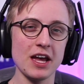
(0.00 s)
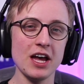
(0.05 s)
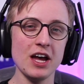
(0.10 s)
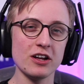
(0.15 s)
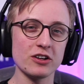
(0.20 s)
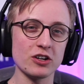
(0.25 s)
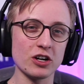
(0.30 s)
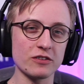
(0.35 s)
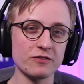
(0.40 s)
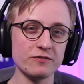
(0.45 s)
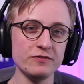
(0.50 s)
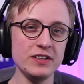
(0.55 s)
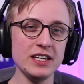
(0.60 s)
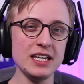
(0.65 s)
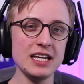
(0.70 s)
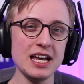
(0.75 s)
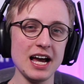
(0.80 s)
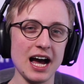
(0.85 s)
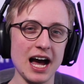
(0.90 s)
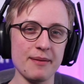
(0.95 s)
Doch
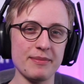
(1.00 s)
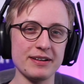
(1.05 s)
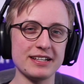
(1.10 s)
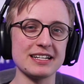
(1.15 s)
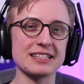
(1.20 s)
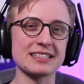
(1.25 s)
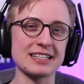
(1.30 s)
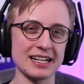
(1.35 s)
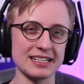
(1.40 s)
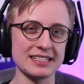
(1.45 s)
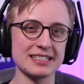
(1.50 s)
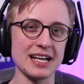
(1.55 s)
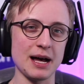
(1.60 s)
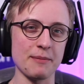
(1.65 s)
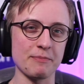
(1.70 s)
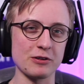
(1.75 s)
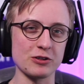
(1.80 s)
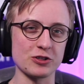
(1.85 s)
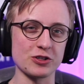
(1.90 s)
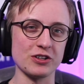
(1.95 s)
wie habe ich das Ganze
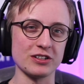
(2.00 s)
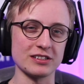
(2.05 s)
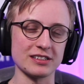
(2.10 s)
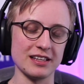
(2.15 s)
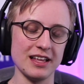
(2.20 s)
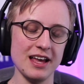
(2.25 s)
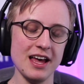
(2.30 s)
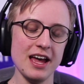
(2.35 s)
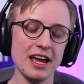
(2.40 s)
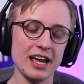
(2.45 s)
abgeschlossen?